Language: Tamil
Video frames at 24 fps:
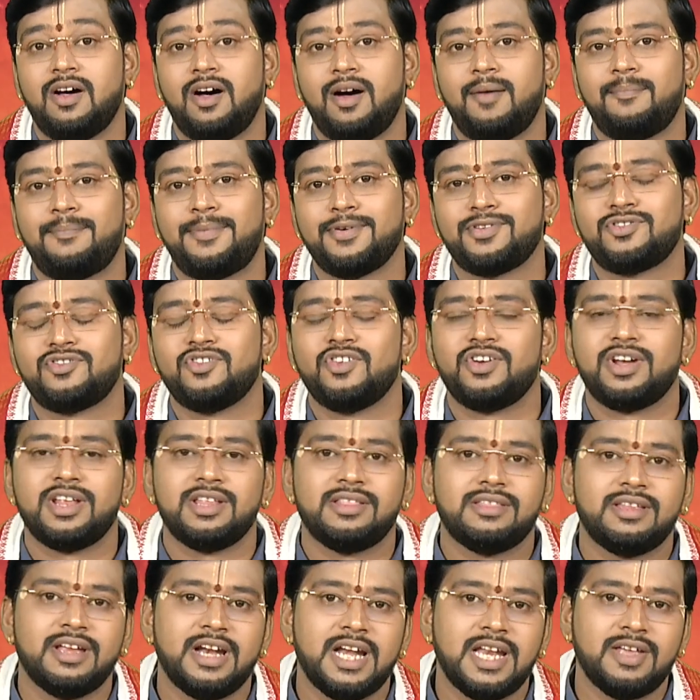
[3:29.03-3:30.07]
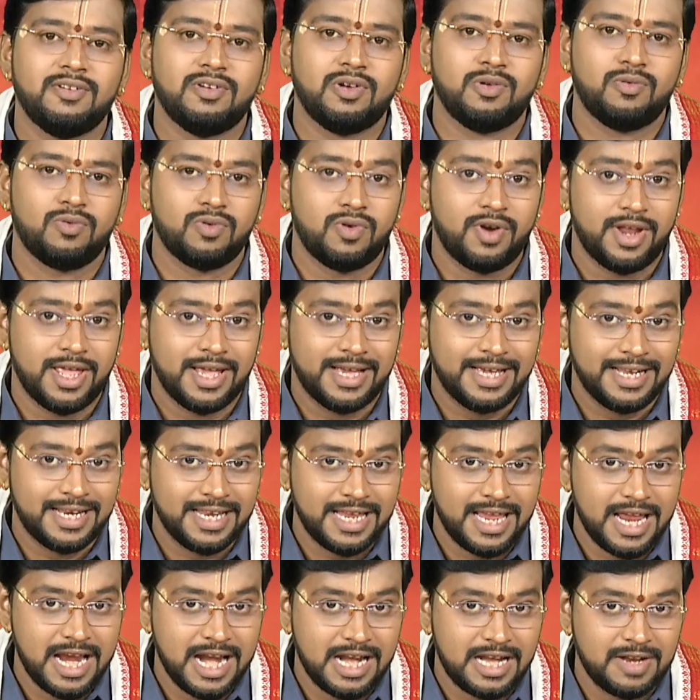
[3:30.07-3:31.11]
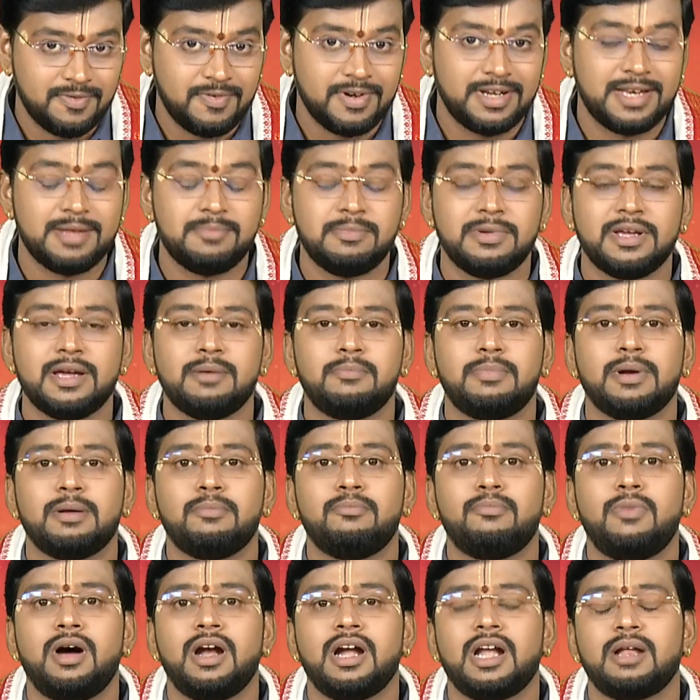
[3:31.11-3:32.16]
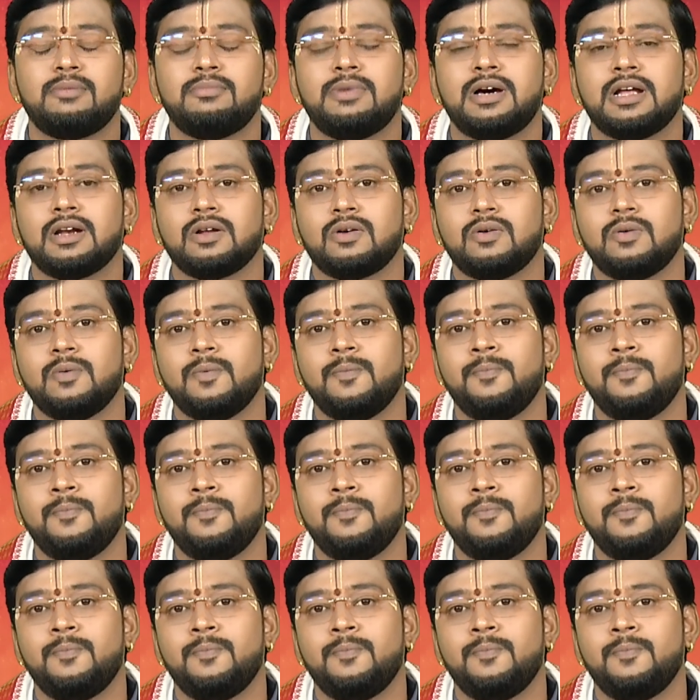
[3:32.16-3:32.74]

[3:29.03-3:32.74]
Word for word: ஆப்பர்ச்சுனிட்டி தேடி வரும் உங்களுடைய க்ரியேட்டிவிட்டி மிக பிரம்மாண்டமாக இருக்கும்